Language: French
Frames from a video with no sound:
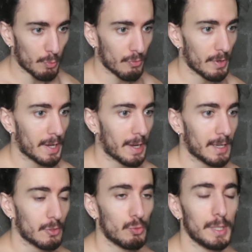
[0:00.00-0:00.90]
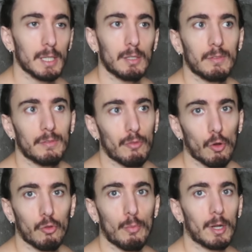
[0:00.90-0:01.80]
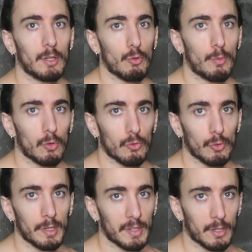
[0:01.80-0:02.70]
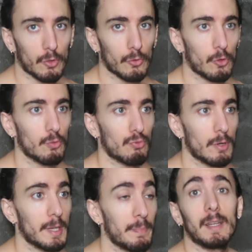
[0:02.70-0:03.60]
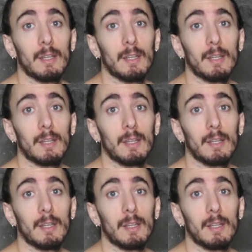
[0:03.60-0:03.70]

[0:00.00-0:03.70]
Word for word: vous pouvez réduire fortement la demande sur les extenseurs du poignet